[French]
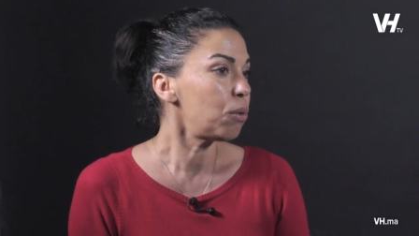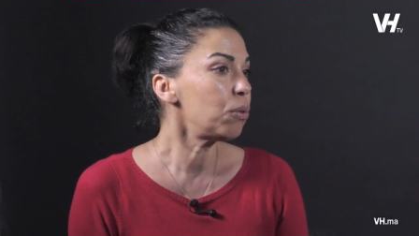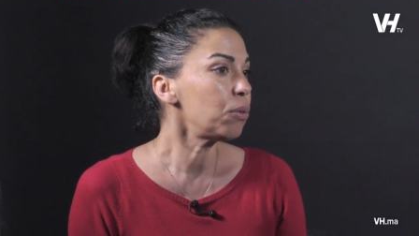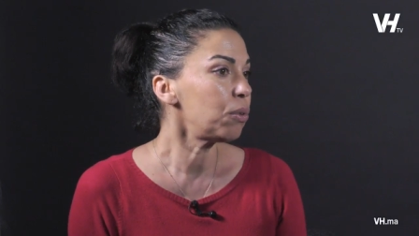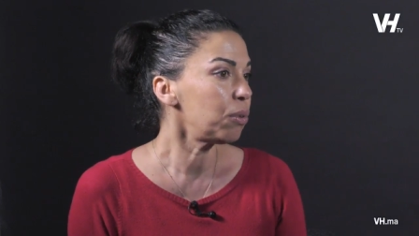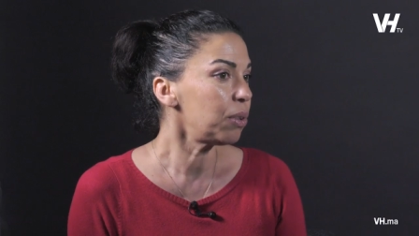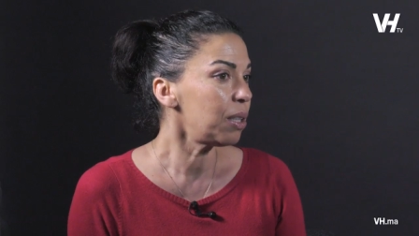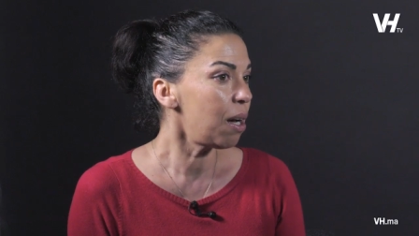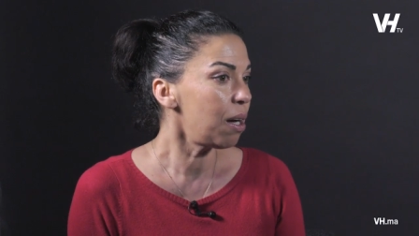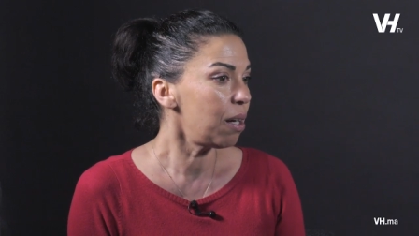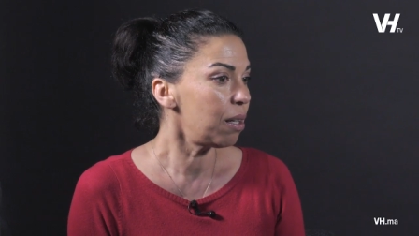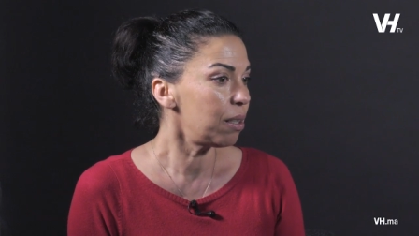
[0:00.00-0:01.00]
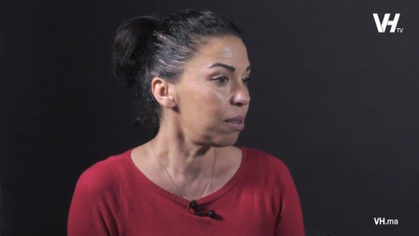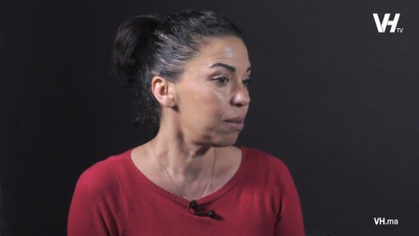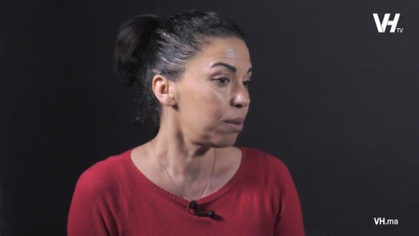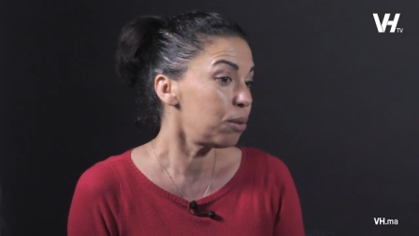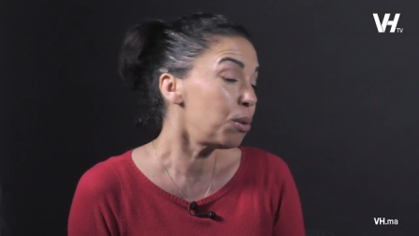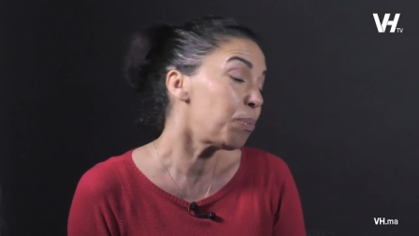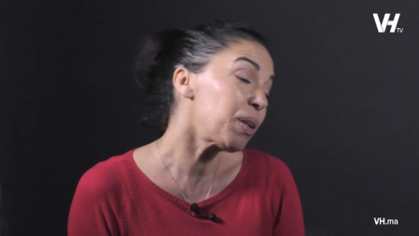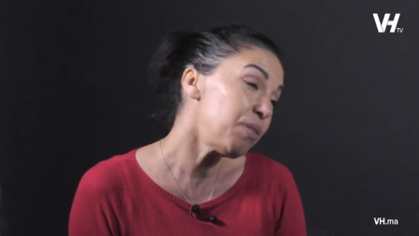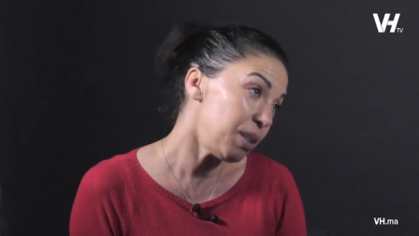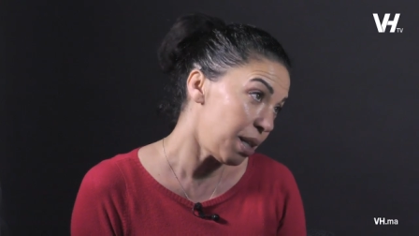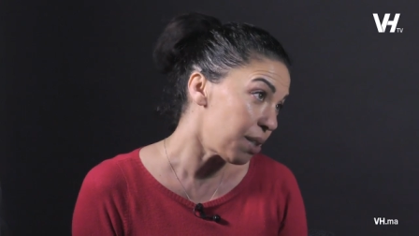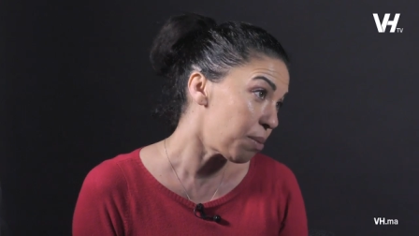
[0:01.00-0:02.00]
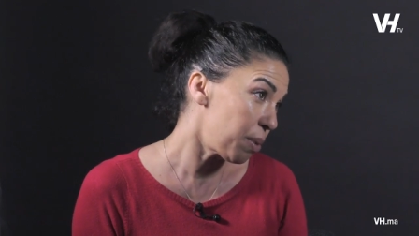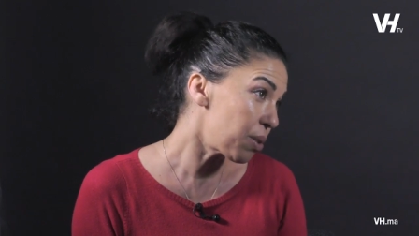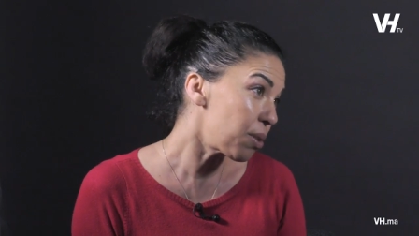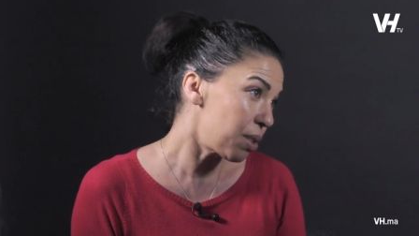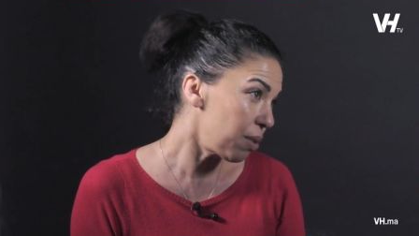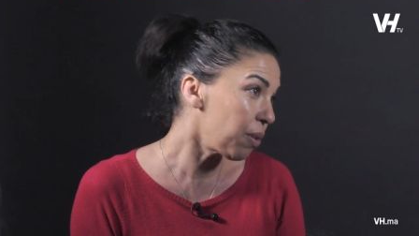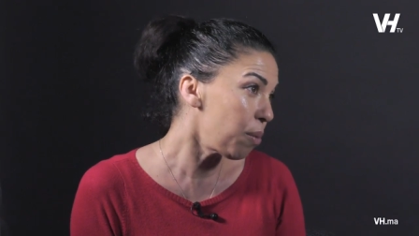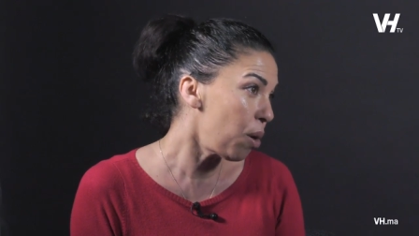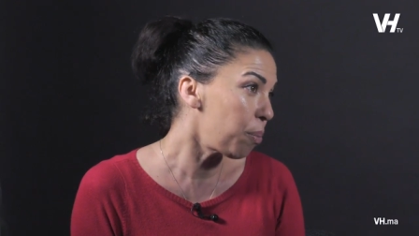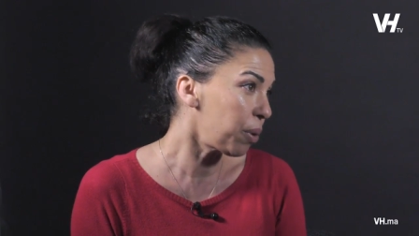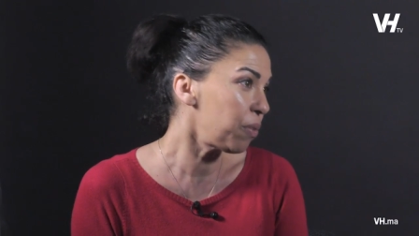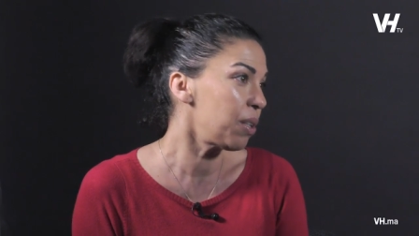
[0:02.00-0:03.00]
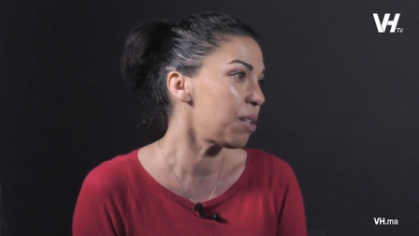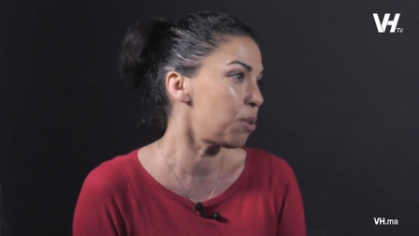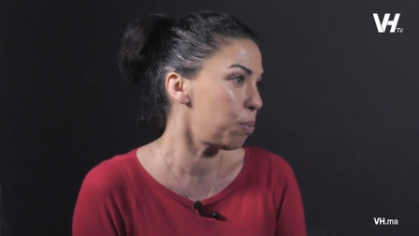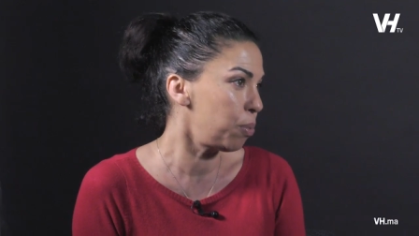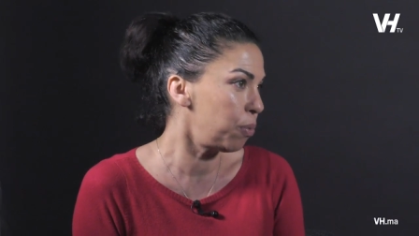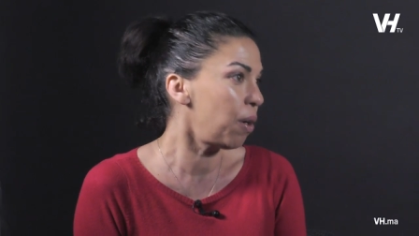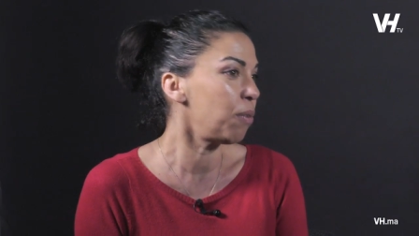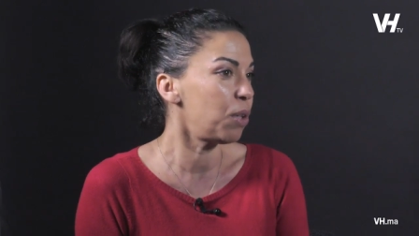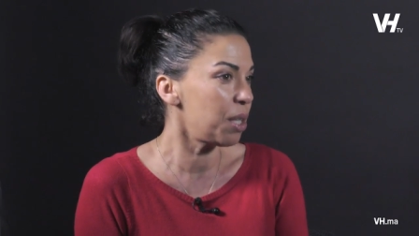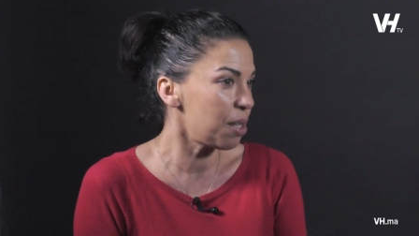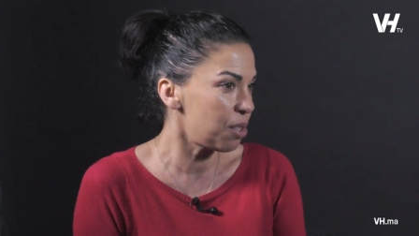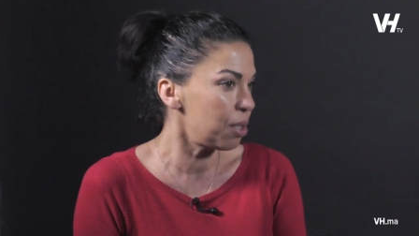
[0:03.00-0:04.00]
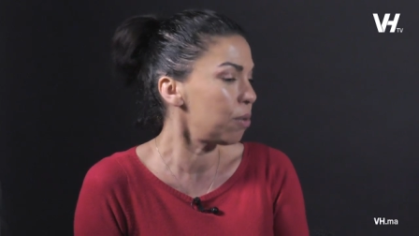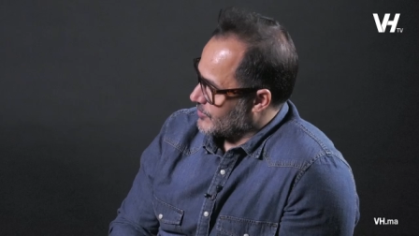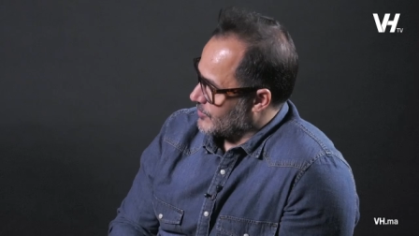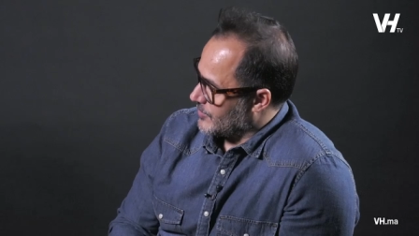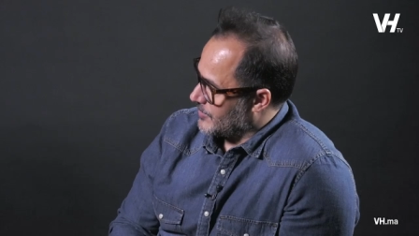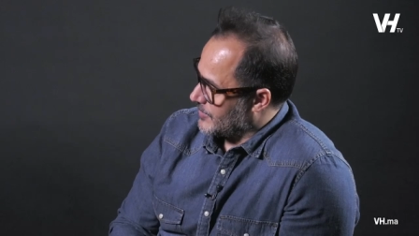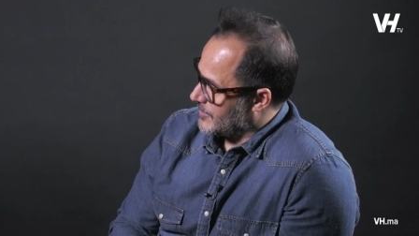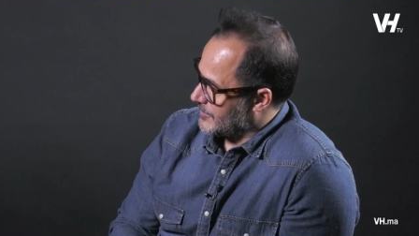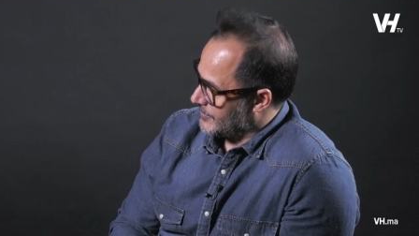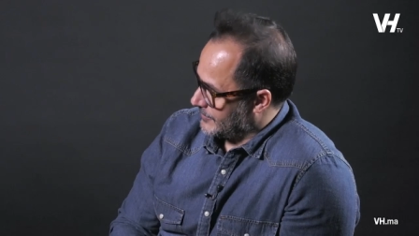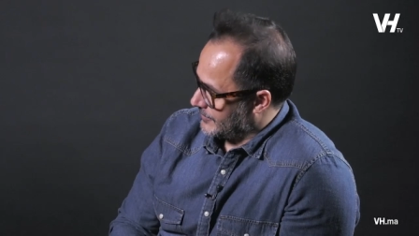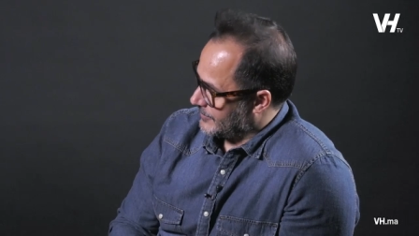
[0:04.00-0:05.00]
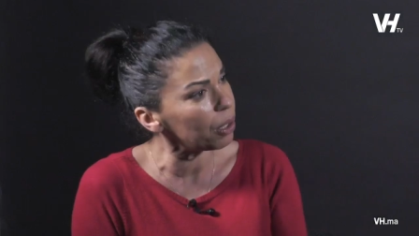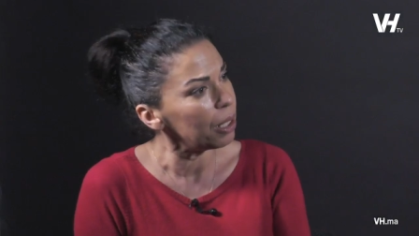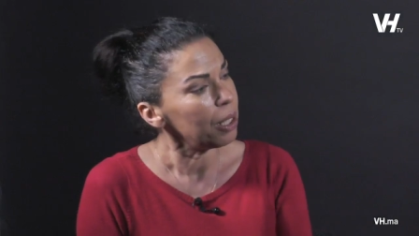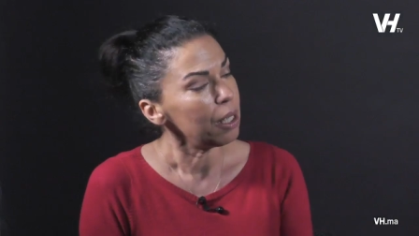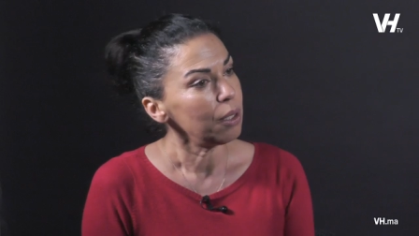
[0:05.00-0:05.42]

quand on a le privilège, parce que c'est vraiment un privilège de pouvoir voyager, de faire des rencontres,